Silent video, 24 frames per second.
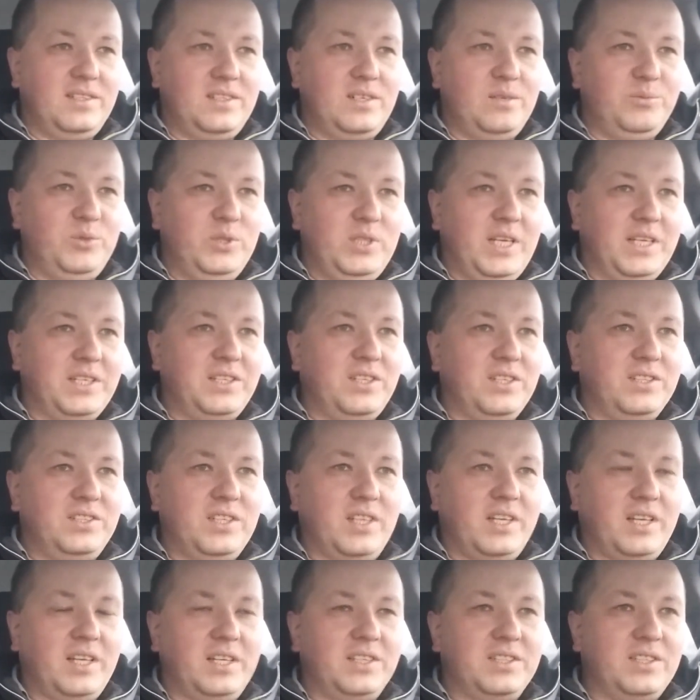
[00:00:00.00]
Czemu tak się
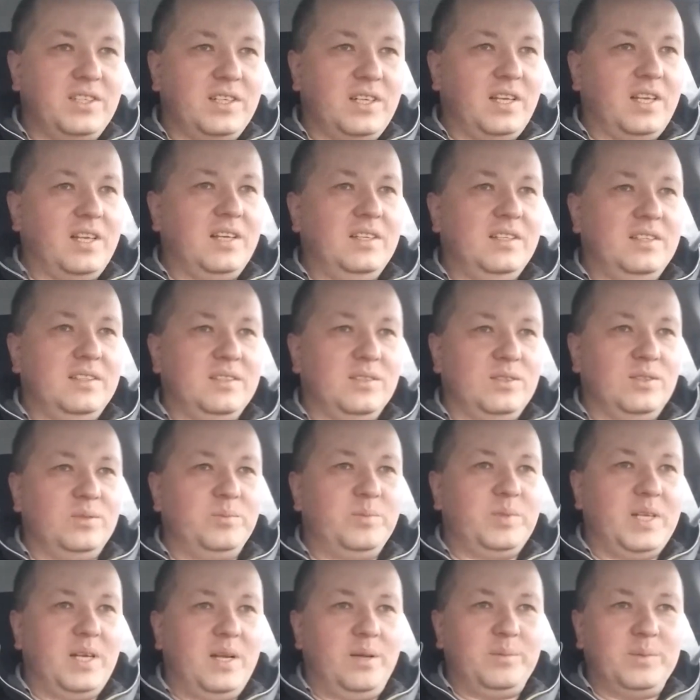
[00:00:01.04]
dzieje, że
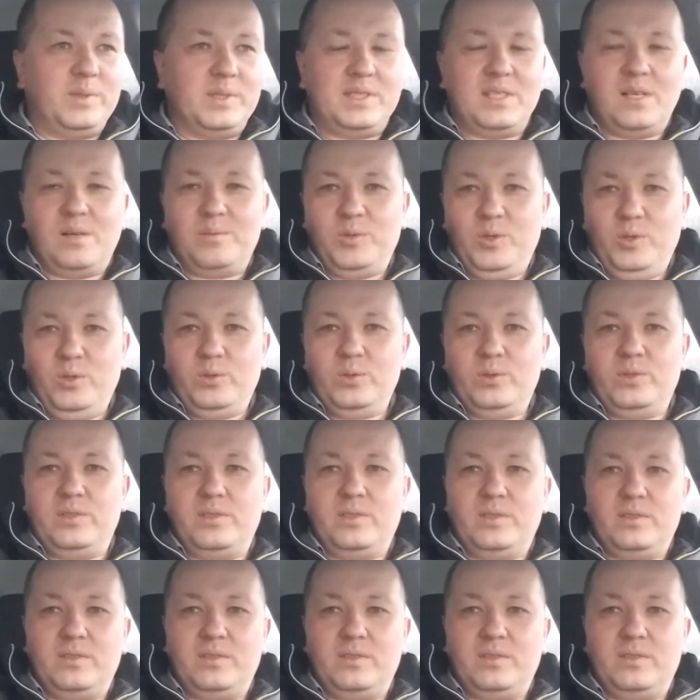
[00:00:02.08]
odbieramy samochód